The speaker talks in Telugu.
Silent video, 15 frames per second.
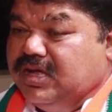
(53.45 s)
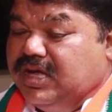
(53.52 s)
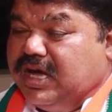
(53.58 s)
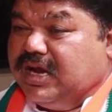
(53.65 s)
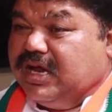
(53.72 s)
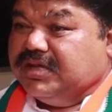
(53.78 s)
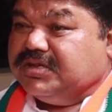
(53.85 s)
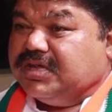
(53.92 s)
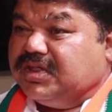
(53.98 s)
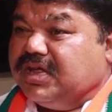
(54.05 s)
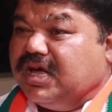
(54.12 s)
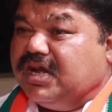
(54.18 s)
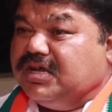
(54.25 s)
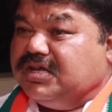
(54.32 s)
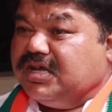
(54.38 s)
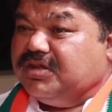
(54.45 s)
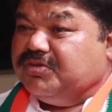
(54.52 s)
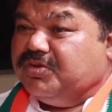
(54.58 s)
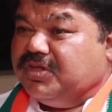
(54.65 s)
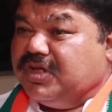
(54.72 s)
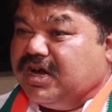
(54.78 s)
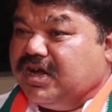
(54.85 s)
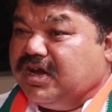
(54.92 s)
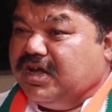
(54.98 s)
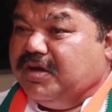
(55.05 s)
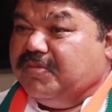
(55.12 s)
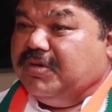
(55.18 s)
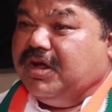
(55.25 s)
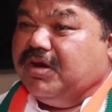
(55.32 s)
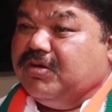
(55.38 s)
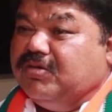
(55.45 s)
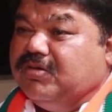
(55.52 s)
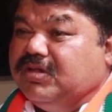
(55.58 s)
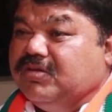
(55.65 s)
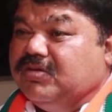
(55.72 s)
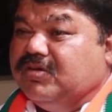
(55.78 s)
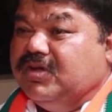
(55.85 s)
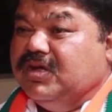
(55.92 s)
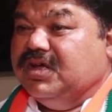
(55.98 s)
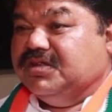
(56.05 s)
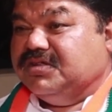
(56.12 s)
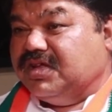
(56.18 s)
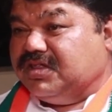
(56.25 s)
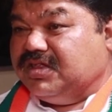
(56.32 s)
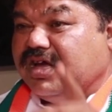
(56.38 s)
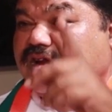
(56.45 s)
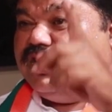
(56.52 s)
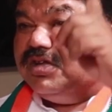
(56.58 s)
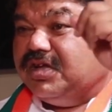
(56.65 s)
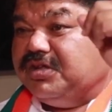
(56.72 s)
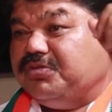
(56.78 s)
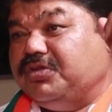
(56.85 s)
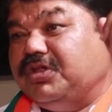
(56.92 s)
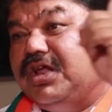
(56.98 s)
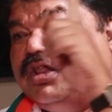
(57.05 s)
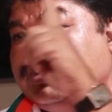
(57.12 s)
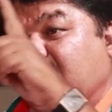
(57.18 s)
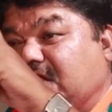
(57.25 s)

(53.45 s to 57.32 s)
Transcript: ఇవాళ సత్యహరిచంద్రుని దగ్గర ఏం లేకూడదు సత్యహరిచంద్రుని